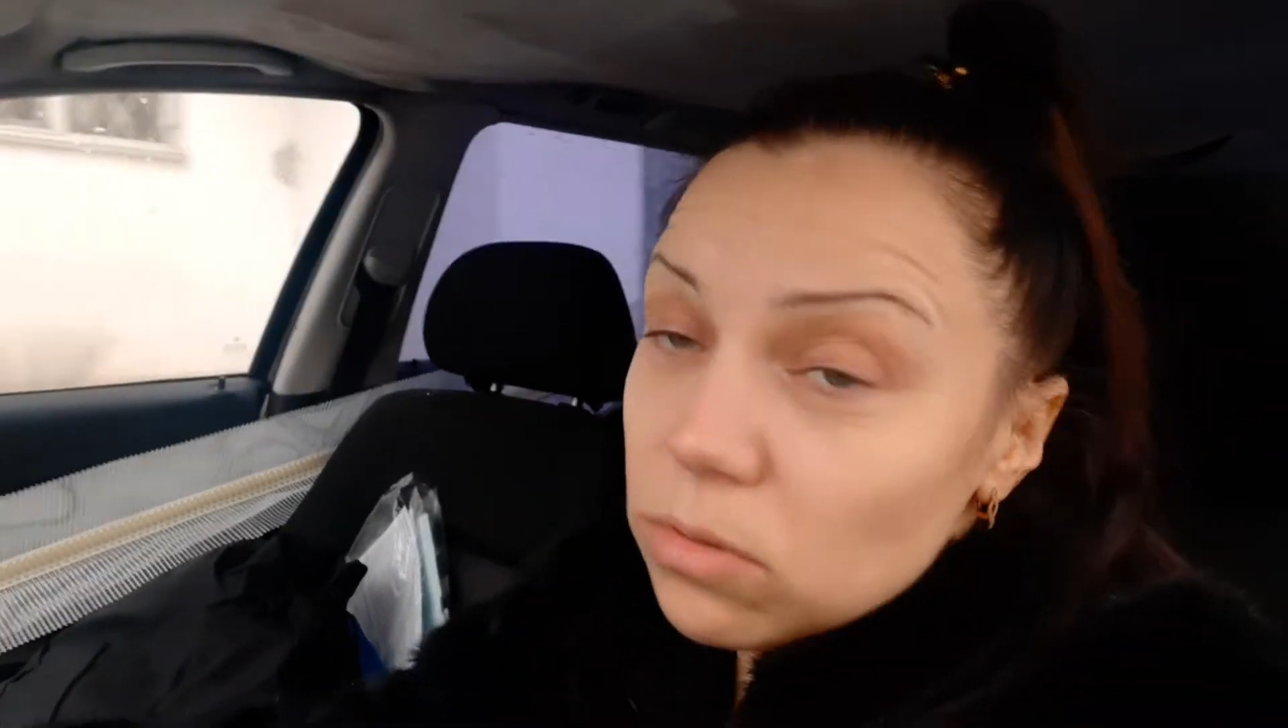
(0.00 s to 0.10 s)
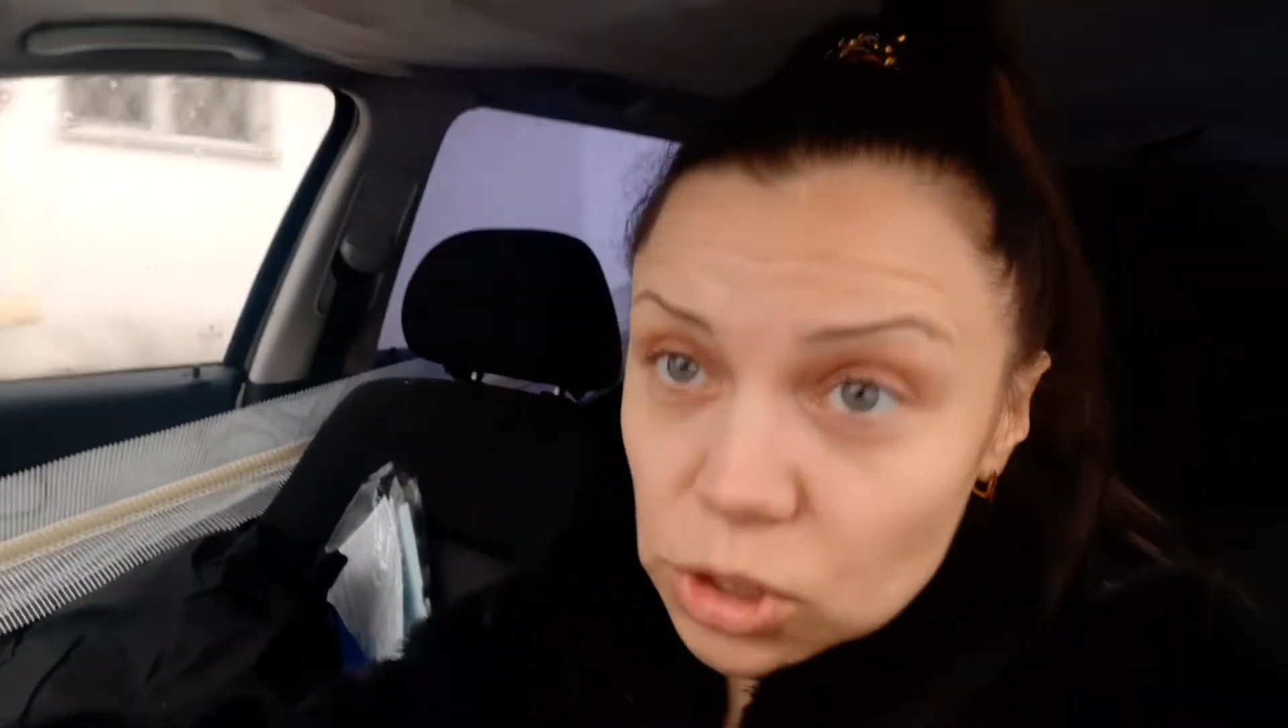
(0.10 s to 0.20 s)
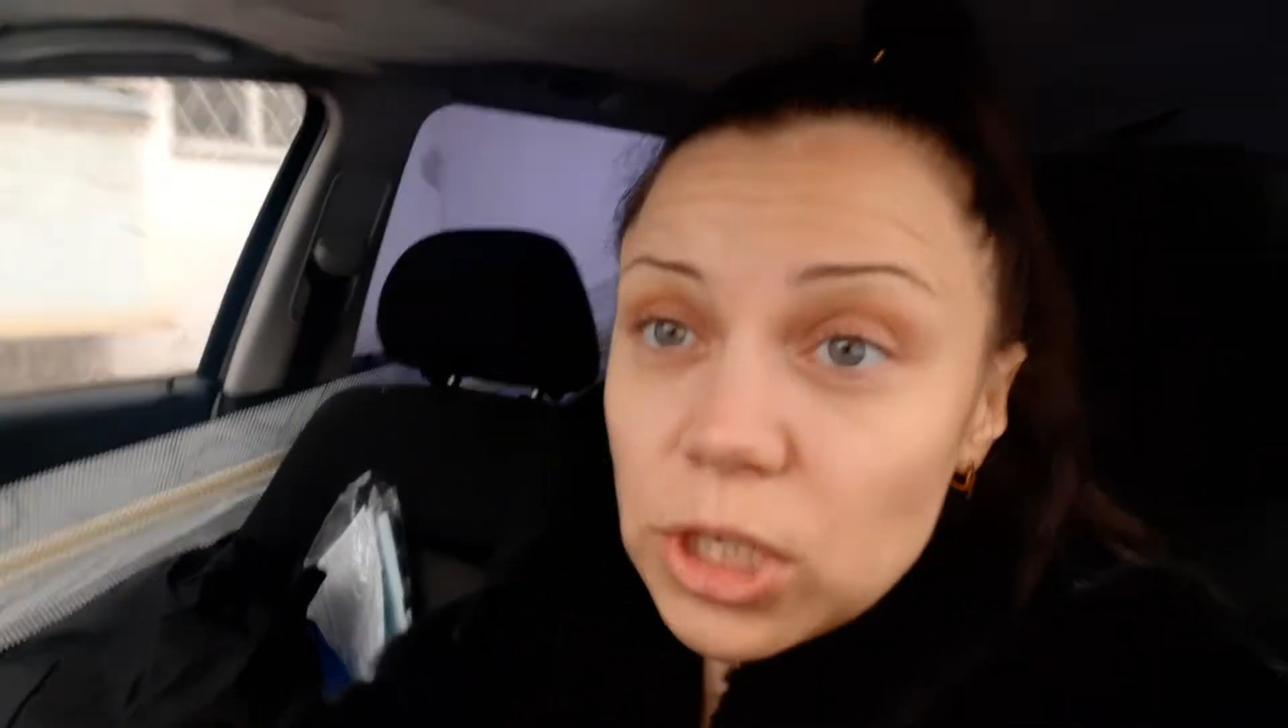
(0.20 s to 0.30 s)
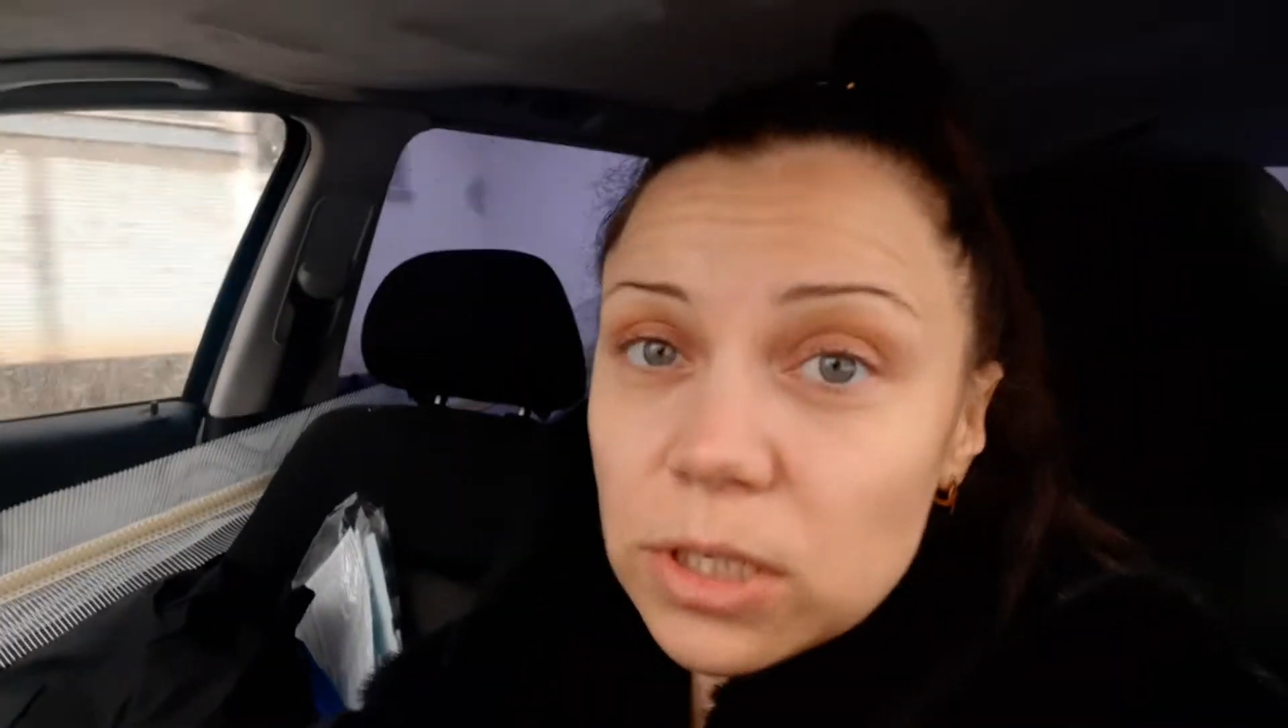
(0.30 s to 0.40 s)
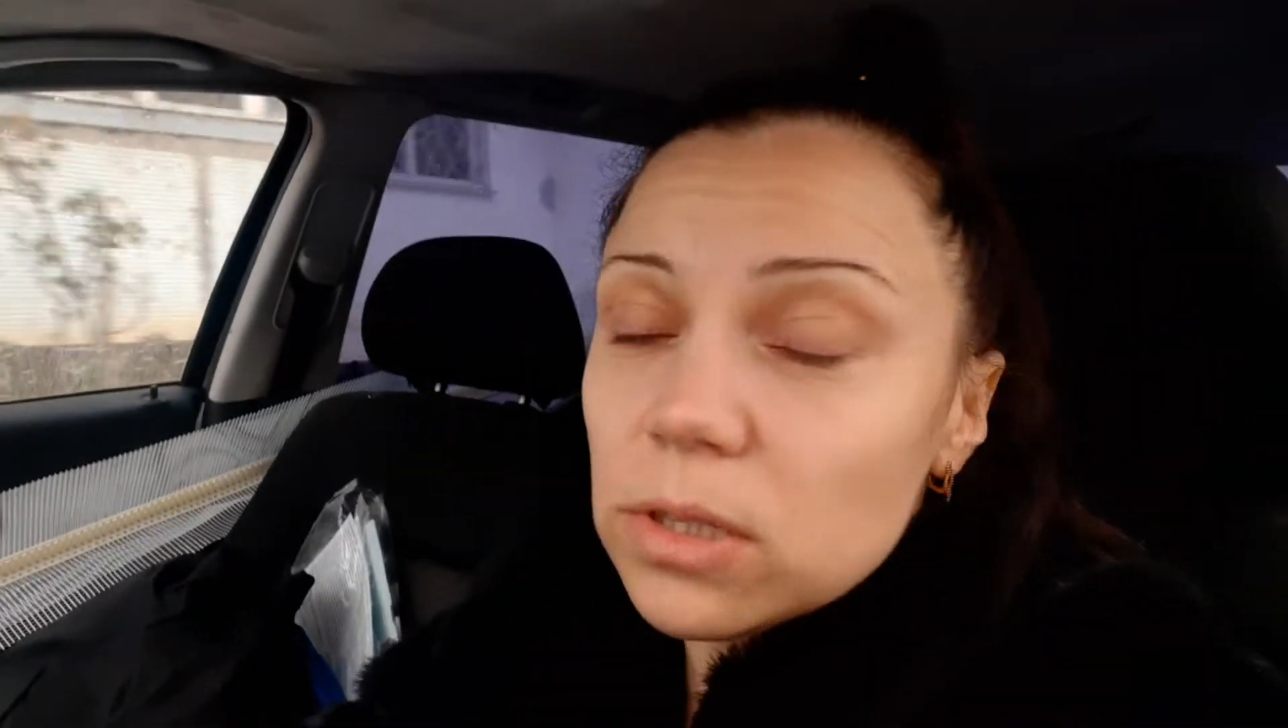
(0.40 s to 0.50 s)
Ну,
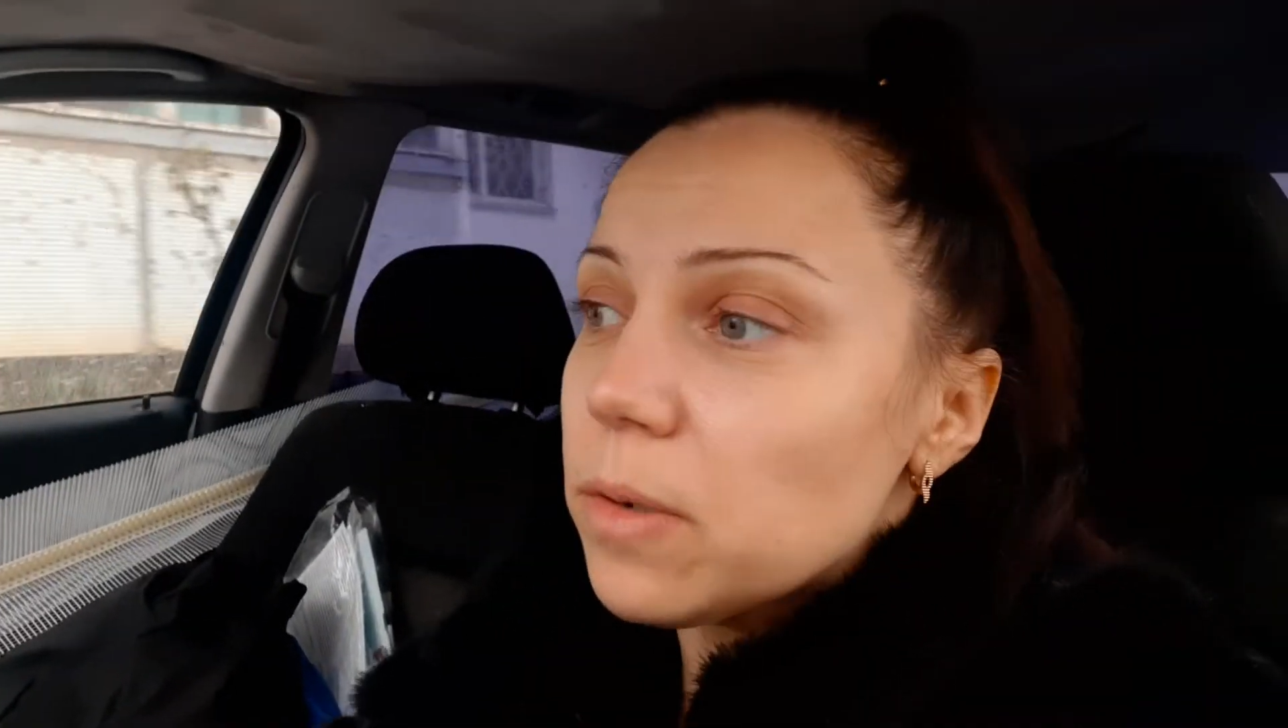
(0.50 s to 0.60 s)
чинит